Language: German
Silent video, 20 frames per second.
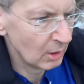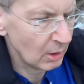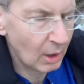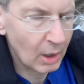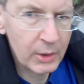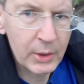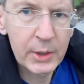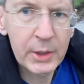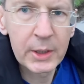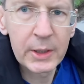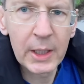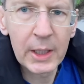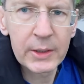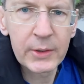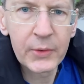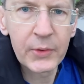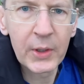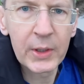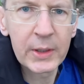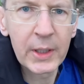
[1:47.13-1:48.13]
hatte ich gedacht,
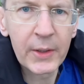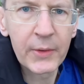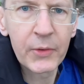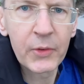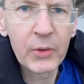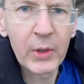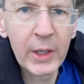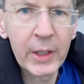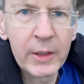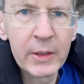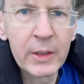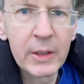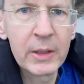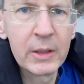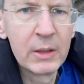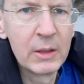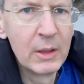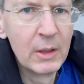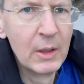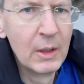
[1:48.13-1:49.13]
es geht ganz zu Ende.
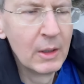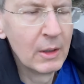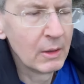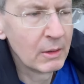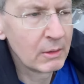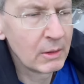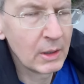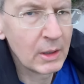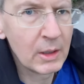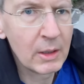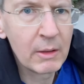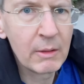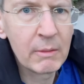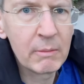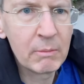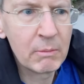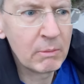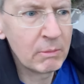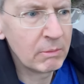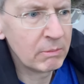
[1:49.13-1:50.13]
Da
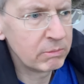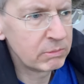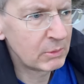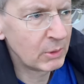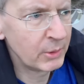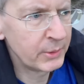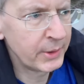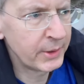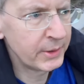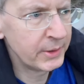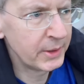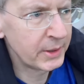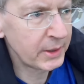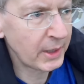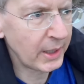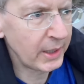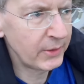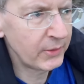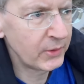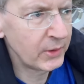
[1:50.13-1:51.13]
konnte ich nicht
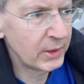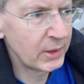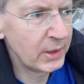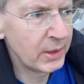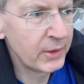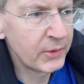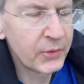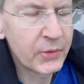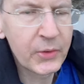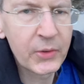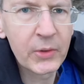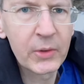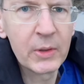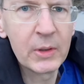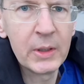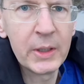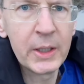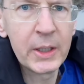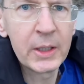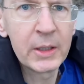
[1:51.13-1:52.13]
rechts, nicht links
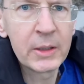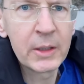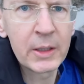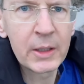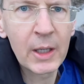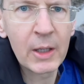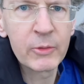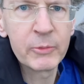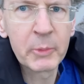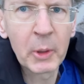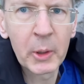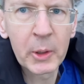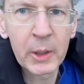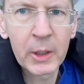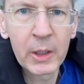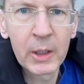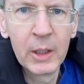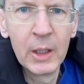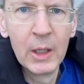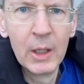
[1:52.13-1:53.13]
liegen, nicht auf dem
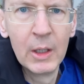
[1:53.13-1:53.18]
Rücken,